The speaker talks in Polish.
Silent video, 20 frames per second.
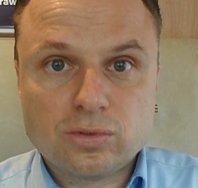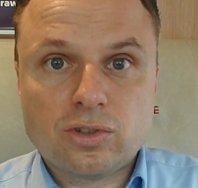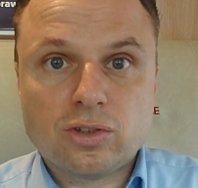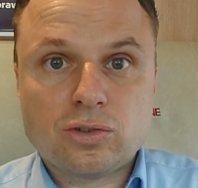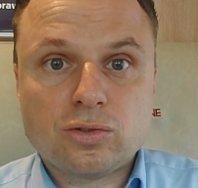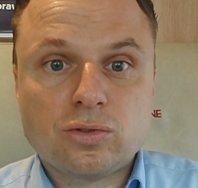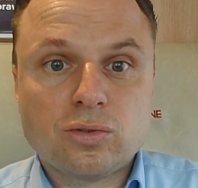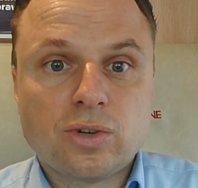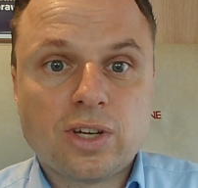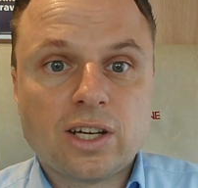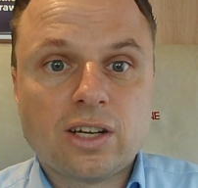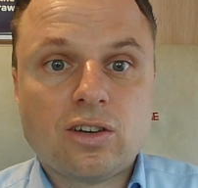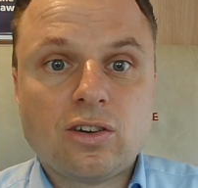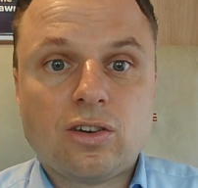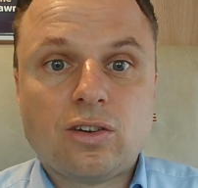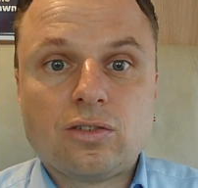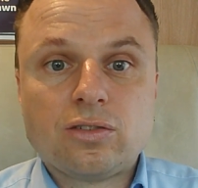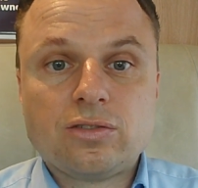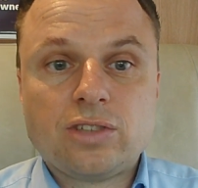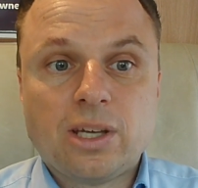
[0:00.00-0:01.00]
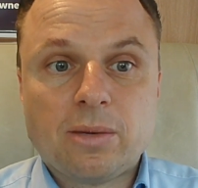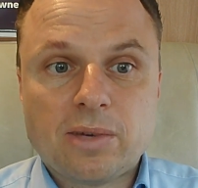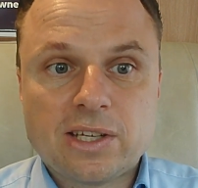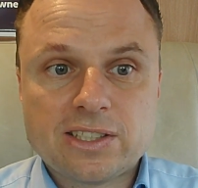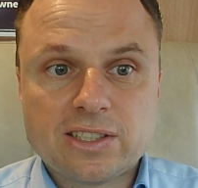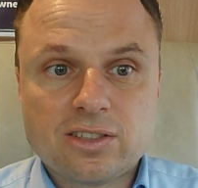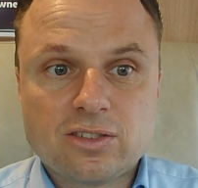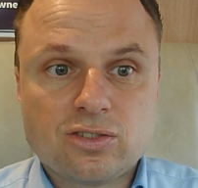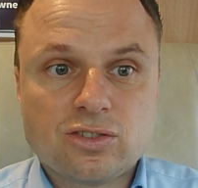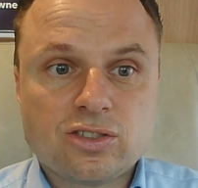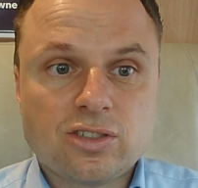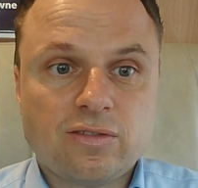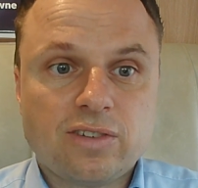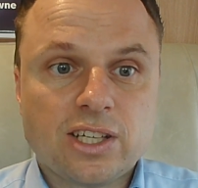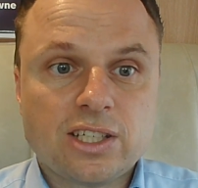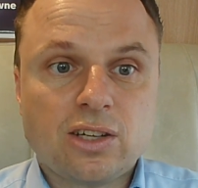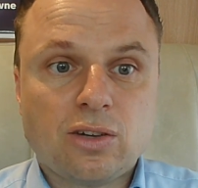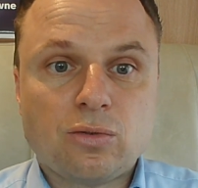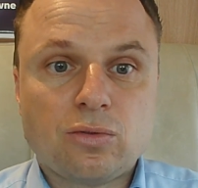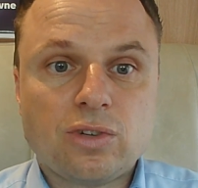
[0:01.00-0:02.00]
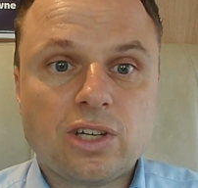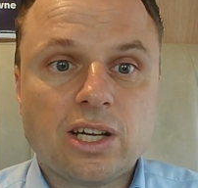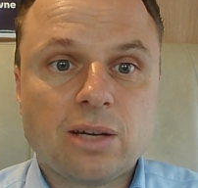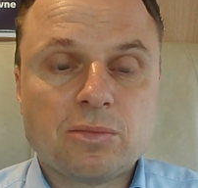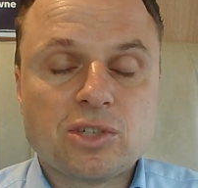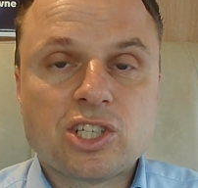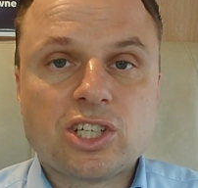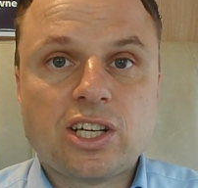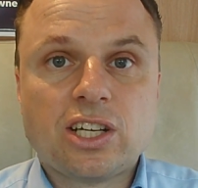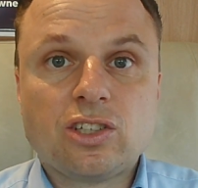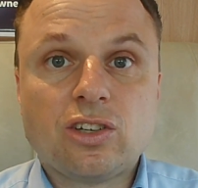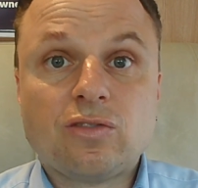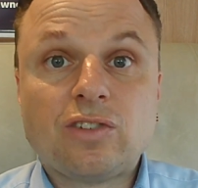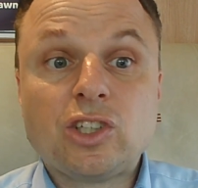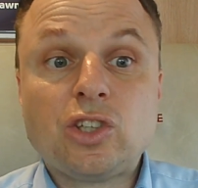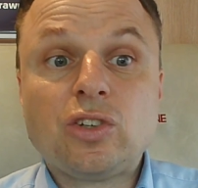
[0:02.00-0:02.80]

do którego nie ma zastosowania ulga mieszkaniowa,